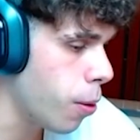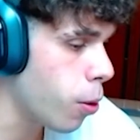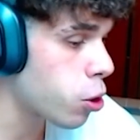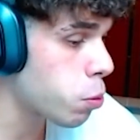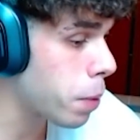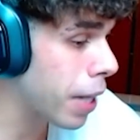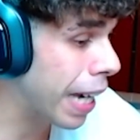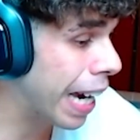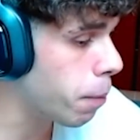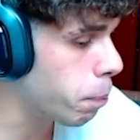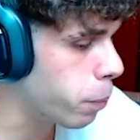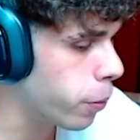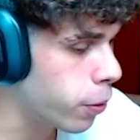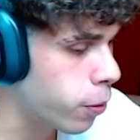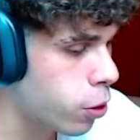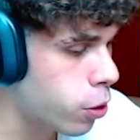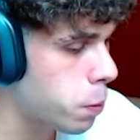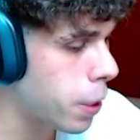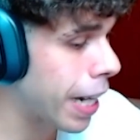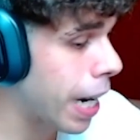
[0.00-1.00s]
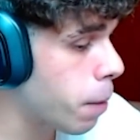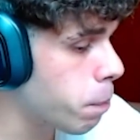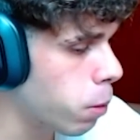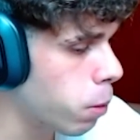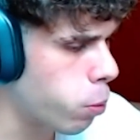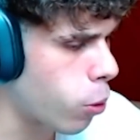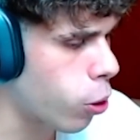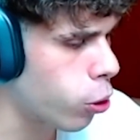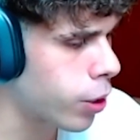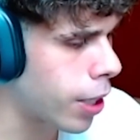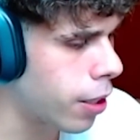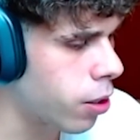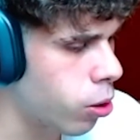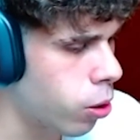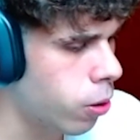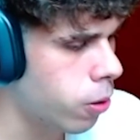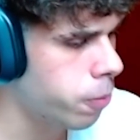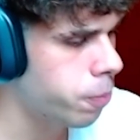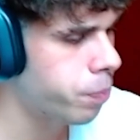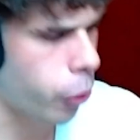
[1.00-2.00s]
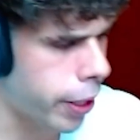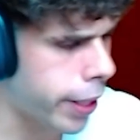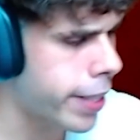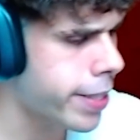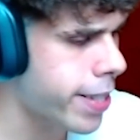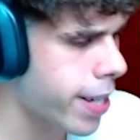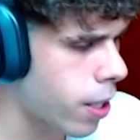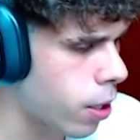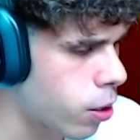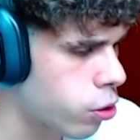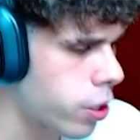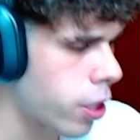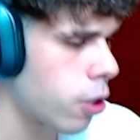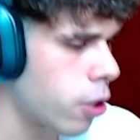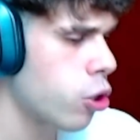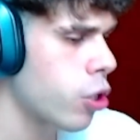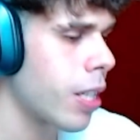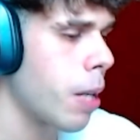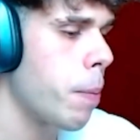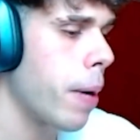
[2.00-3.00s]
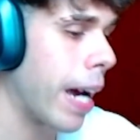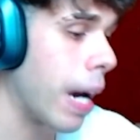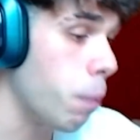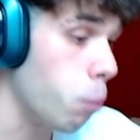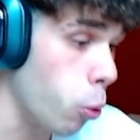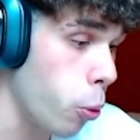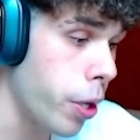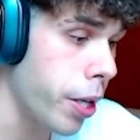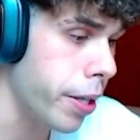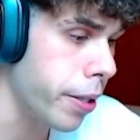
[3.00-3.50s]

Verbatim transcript: No es mi campo, no es mi campo, por lo tanto, puede que sean consejos que vengan muy